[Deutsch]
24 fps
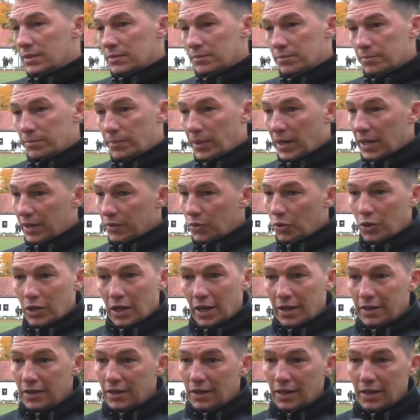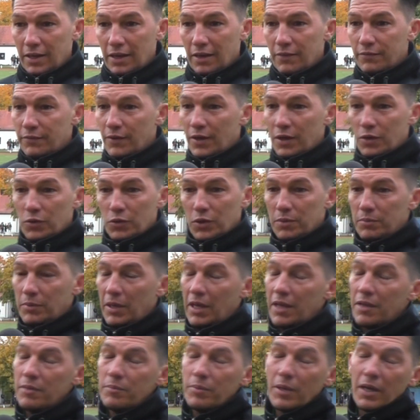ein paar noch keinerlei Erfahrung im
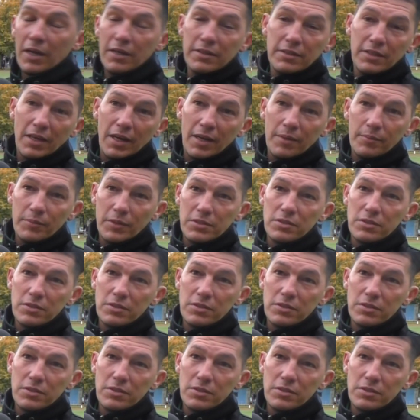Herrenbereich haben.